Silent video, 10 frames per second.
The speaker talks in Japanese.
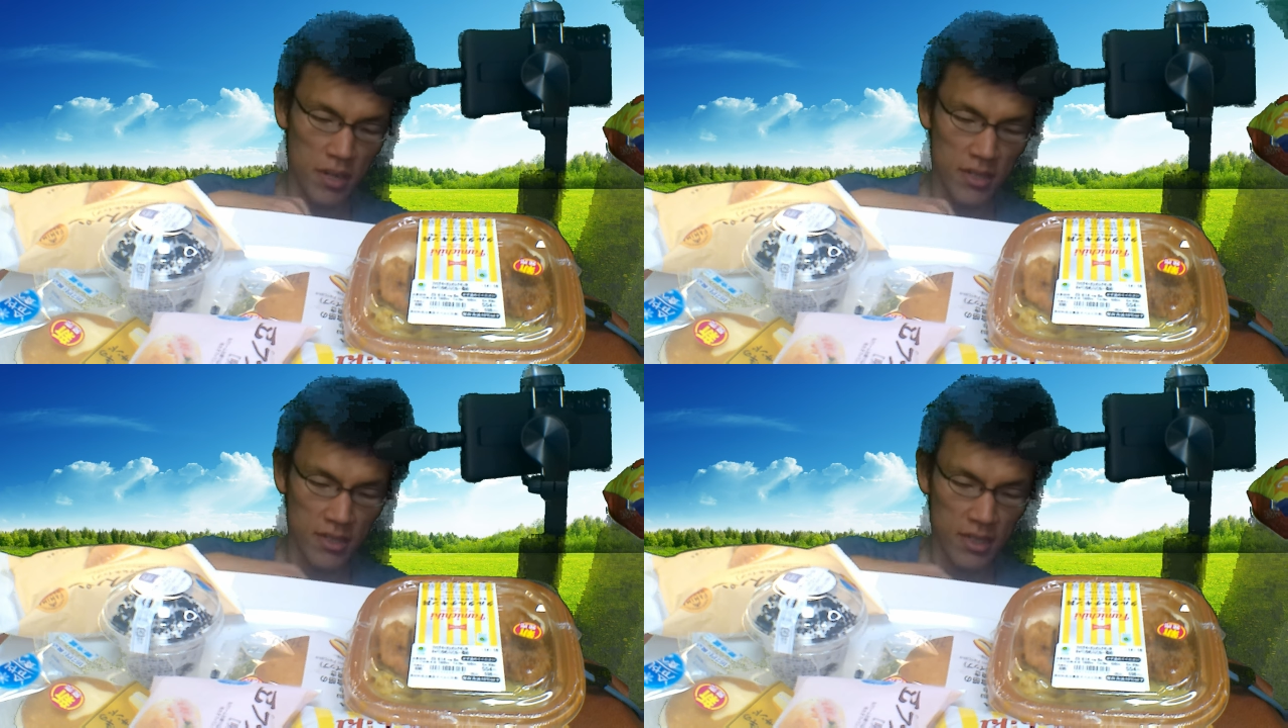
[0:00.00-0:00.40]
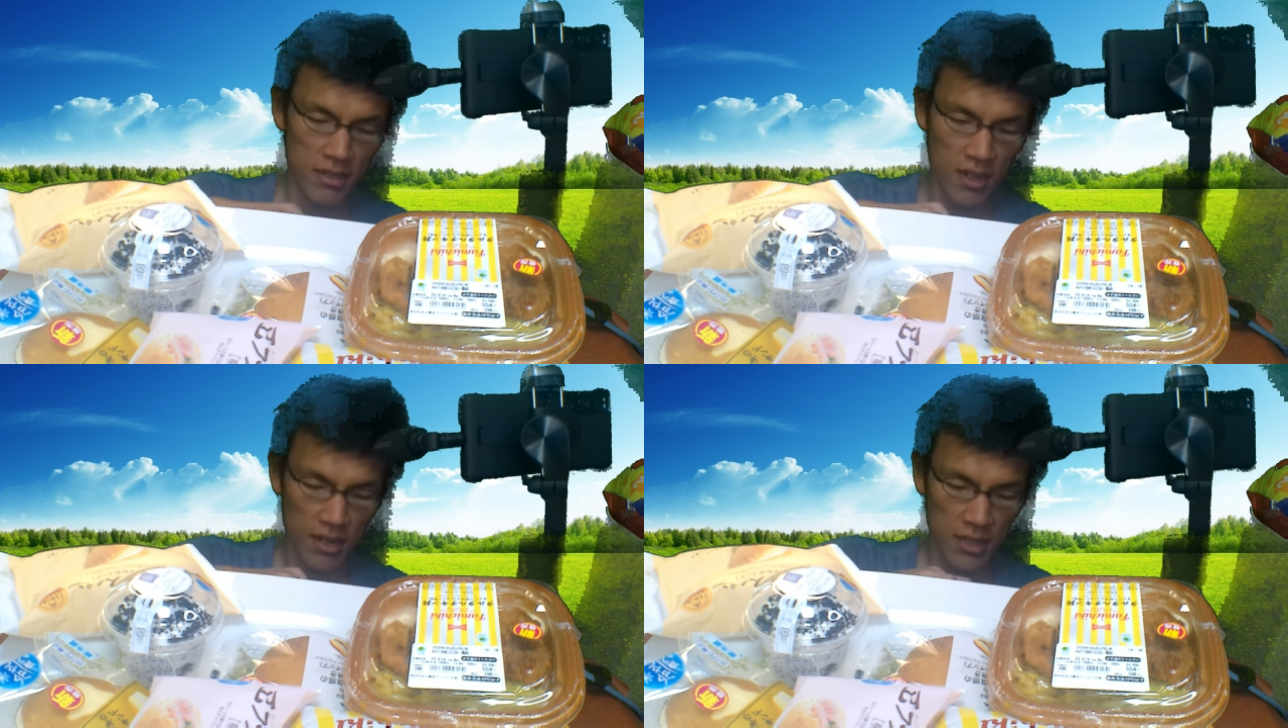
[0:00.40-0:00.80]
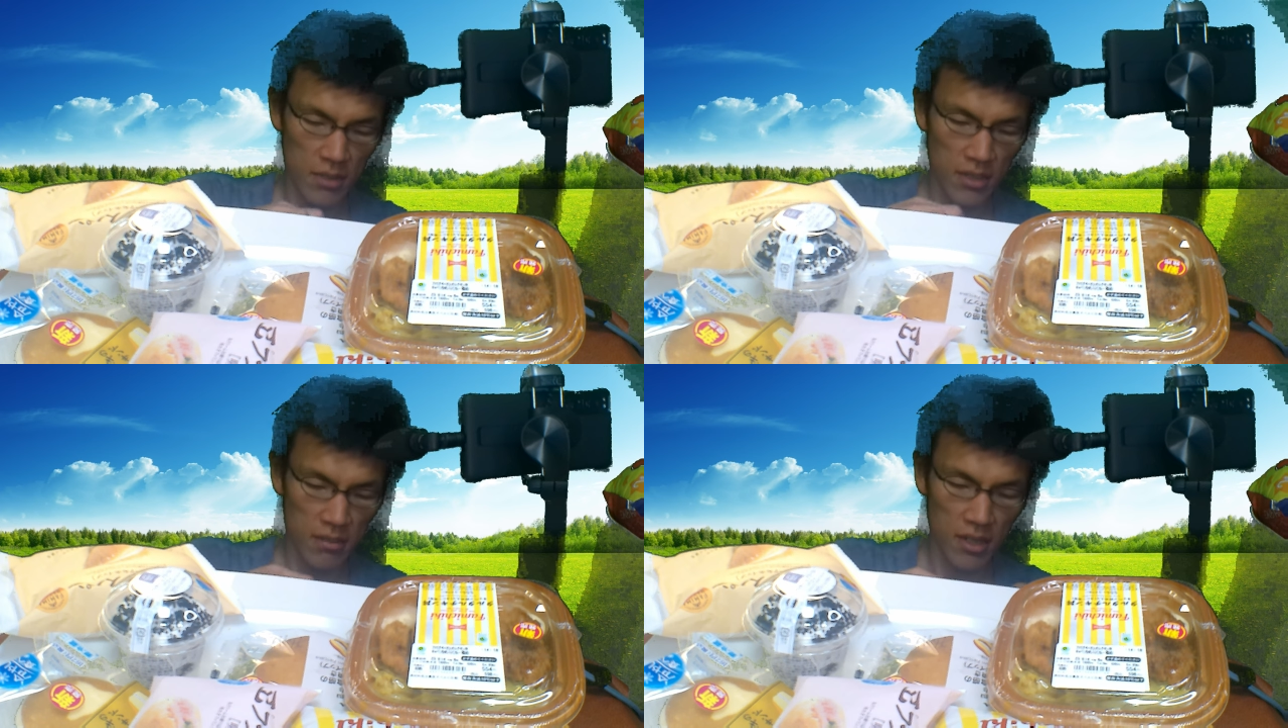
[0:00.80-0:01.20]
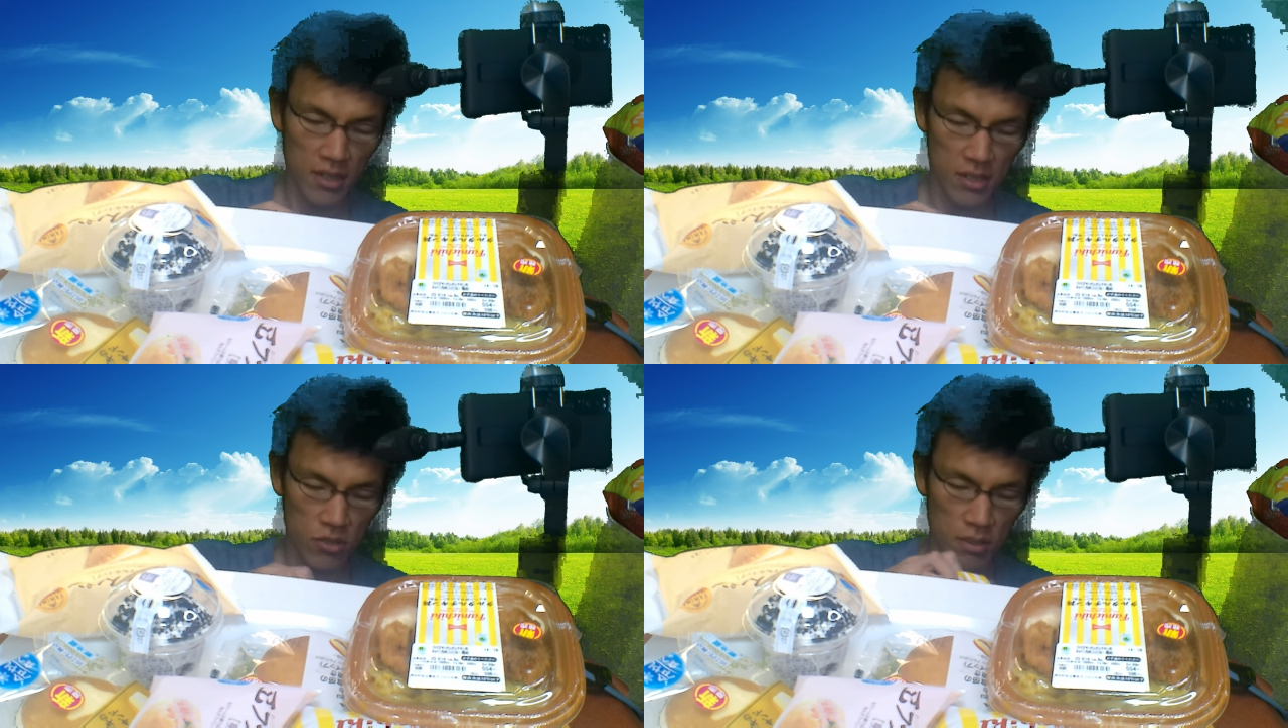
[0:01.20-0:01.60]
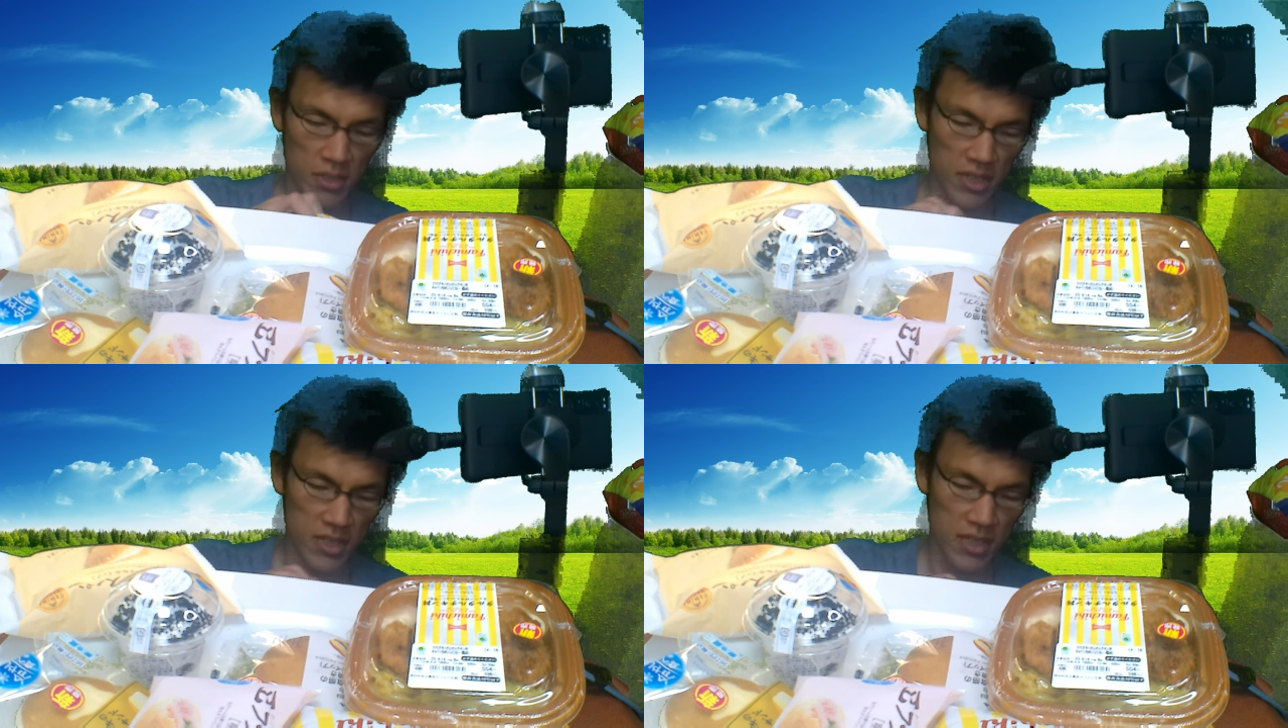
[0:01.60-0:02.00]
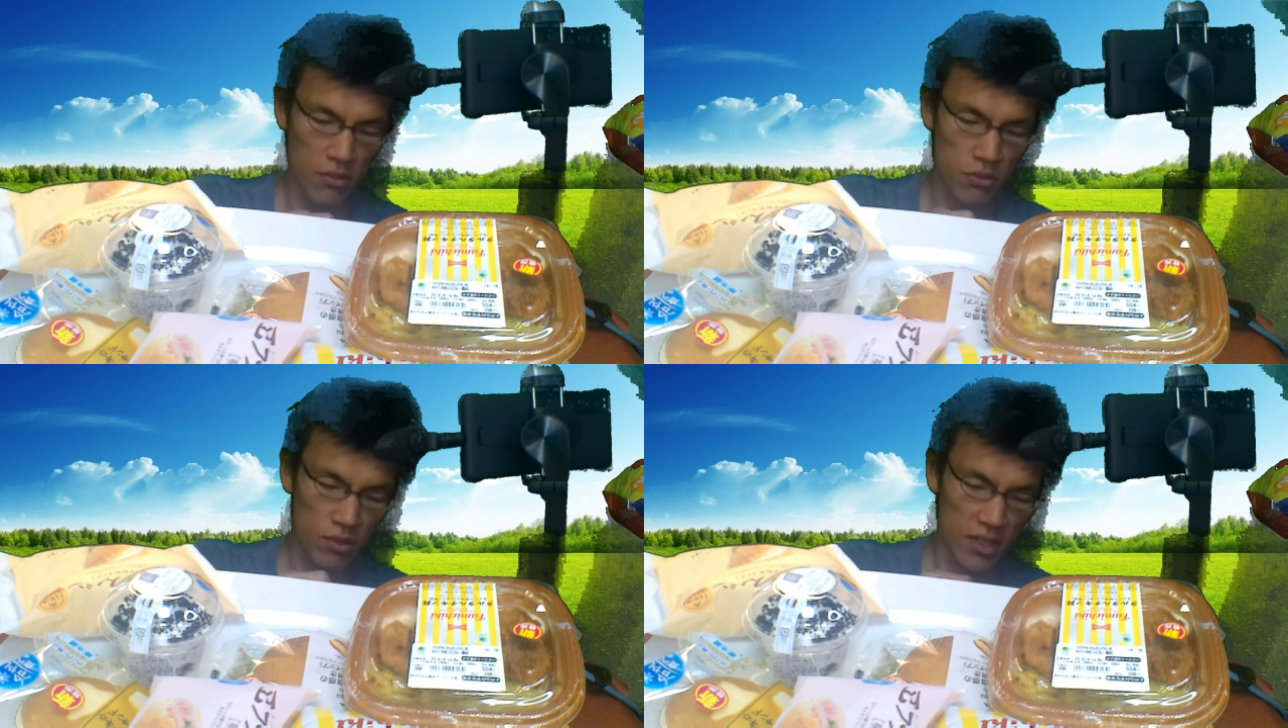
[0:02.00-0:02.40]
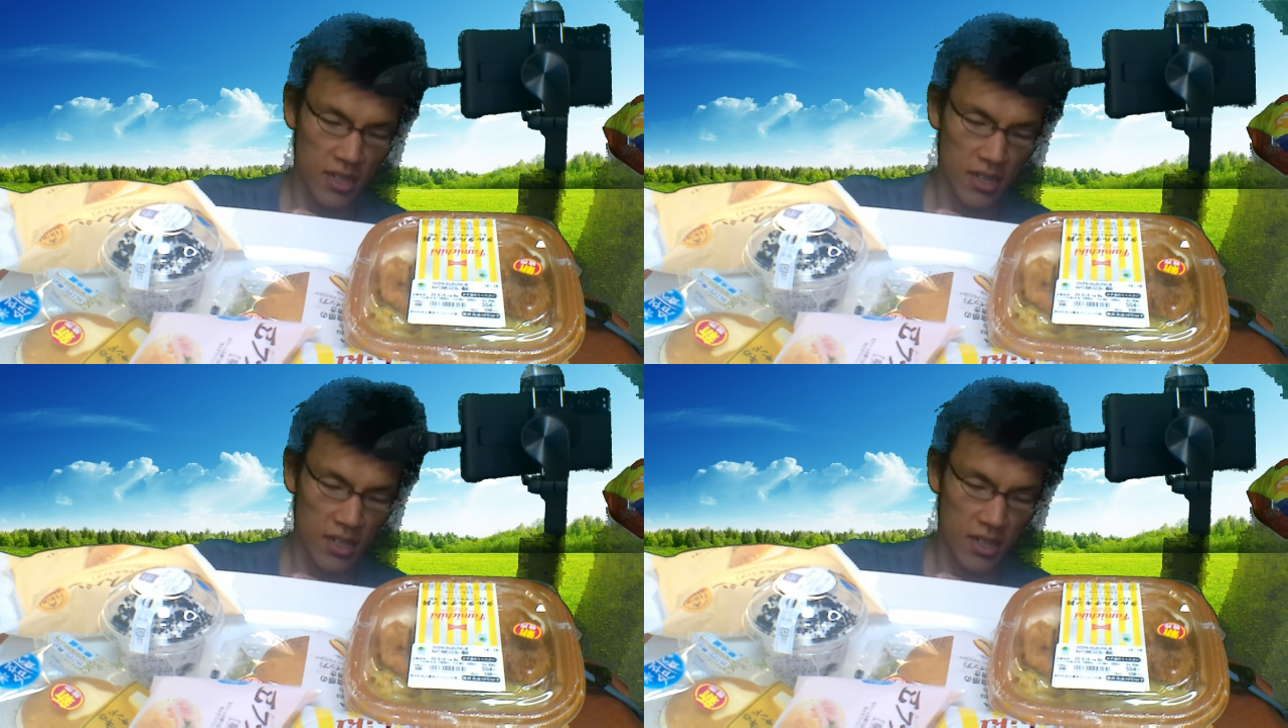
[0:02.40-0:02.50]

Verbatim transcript: バンズで初ラかに入ってるのとはまた違うのかな